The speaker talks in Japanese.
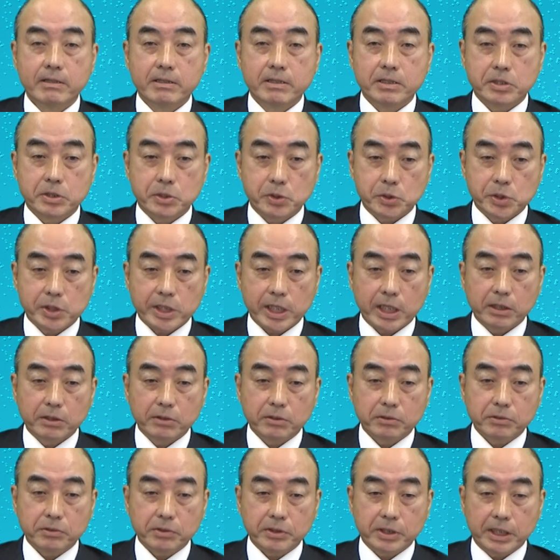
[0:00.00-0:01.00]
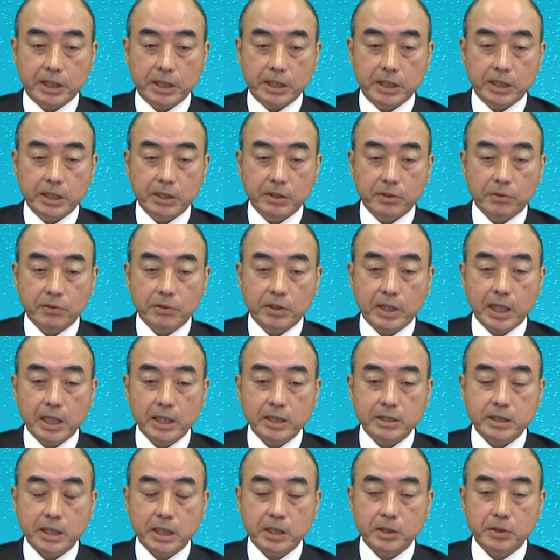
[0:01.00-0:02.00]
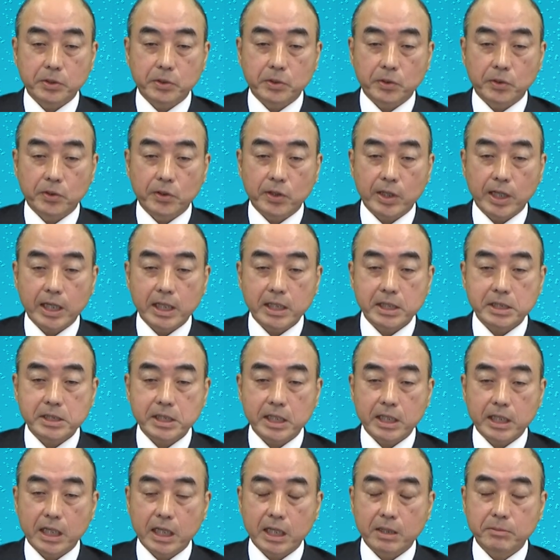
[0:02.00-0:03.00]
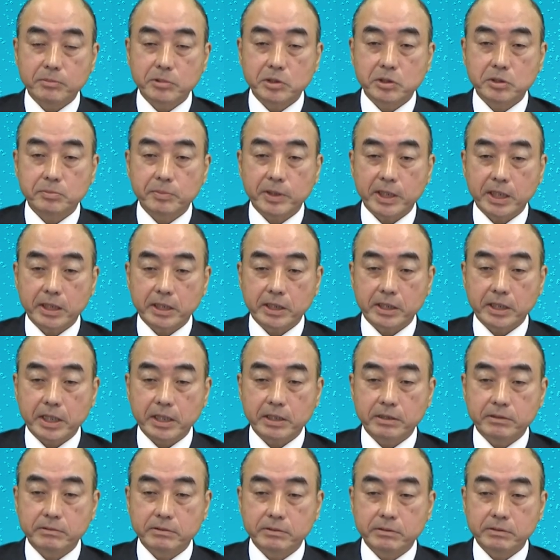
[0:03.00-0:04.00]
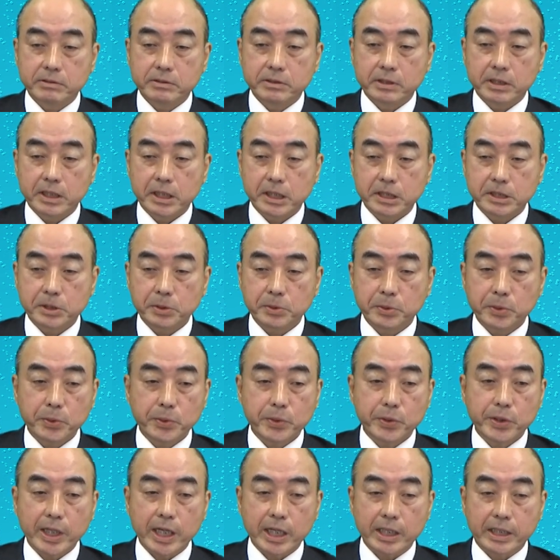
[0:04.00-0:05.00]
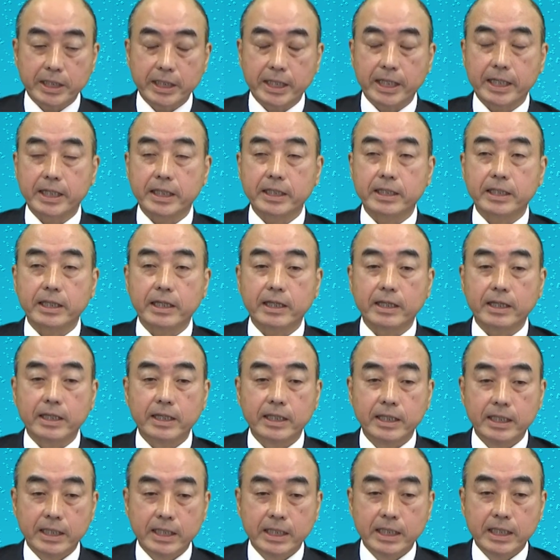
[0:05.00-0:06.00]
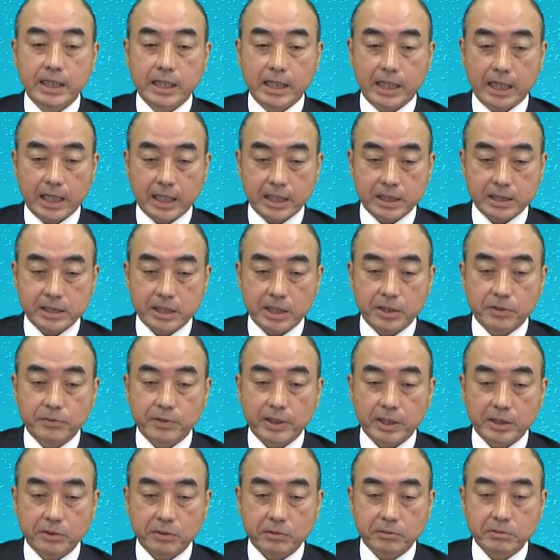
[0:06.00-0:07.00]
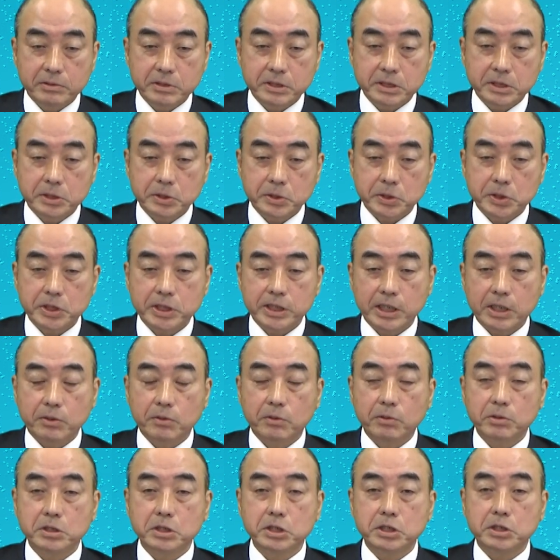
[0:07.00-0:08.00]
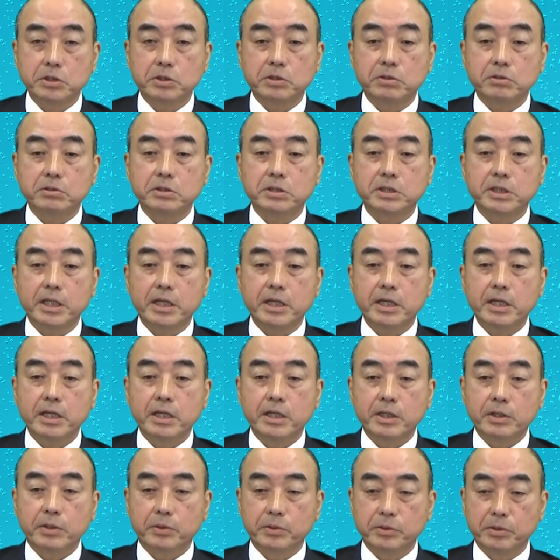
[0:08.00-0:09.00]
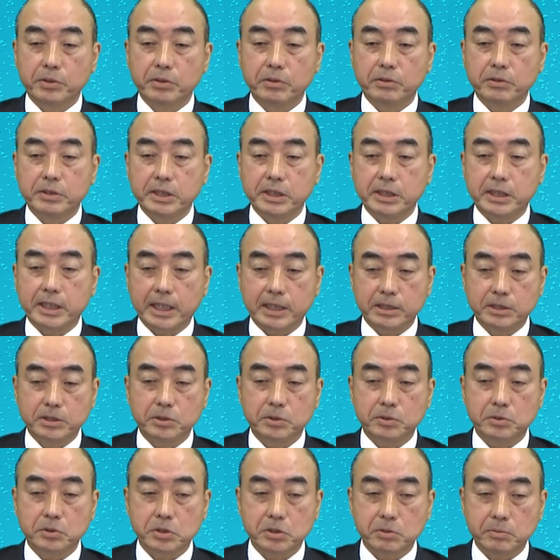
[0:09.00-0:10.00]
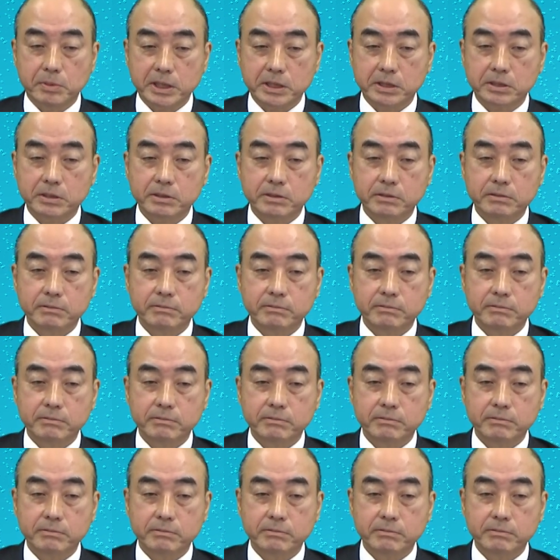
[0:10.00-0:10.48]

出産の時、お母さんと赤ちゃんが結ばれているへその緒が切られて、赤ちゃんは独立した個人としてこの世に誕生します。